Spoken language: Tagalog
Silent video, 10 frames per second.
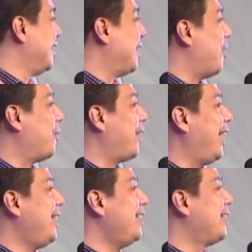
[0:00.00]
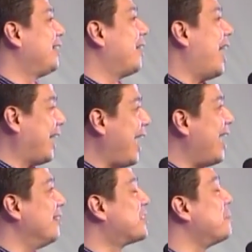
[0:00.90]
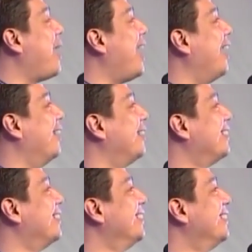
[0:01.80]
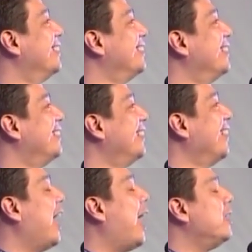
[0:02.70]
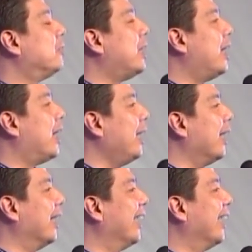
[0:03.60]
Okay? Again, smile. Ayaw talaga eh.